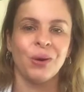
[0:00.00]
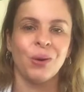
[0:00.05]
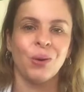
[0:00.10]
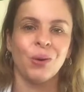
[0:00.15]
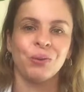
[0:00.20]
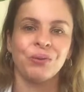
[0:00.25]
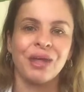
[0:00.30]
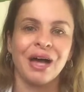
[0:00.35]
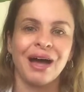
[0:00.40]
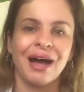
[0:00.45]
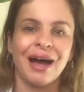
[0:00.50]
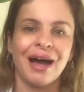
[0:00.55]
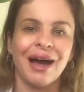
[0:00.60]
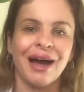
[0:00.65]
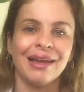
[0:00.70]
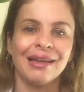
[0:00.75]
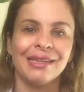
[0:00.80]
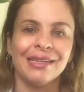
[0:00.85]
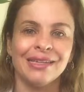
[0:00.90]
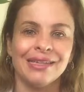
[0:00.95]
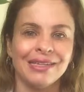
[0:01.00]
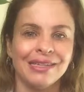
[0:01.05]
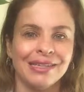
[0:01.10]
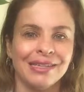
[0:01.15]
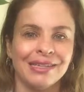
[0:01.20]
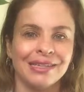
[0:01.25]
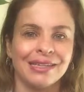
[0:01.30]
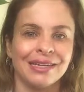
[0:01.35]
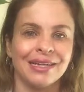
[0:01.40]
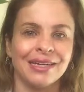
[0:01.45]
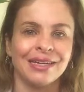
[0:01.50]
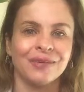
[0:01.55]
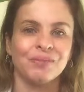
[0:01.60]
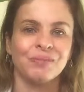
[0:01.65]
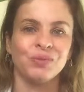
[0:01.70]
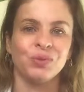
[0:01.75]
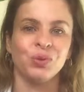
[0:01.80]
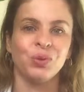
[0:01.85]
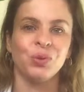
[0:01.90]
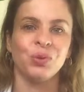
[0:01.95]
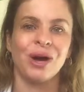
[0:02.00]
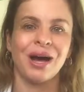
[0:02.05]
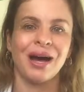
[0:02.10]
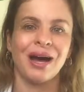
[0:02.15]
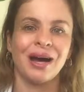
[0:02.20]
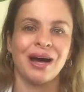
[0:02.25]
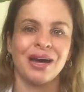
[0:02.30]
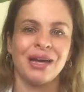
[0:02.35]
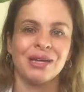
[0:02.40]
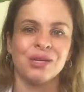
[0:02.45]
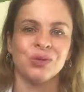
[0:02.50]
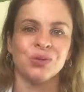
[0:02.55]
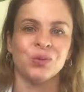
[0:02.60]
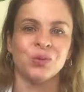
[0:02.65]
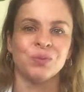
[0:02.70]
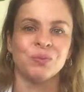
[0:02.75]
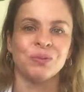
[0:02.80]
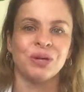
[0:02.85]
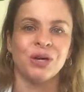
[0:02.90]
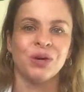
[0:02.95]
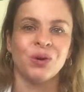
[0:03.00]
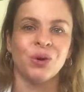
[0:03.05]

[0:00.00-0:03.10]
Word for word: ou da aliina do alho,